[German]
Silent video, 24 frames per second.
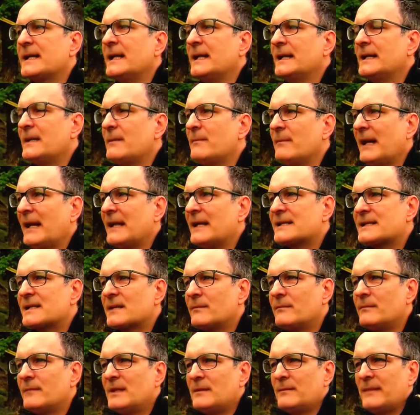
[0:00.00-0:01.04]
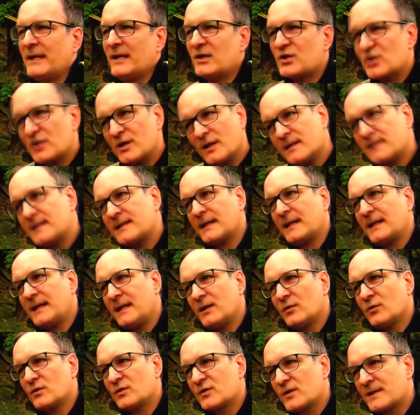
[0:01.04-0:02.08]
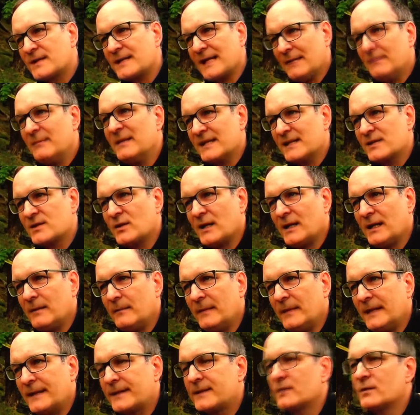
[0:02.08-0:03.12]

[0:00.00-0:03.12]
gemeinsam mit Menschen aus der Region zusammenzuarbeiten.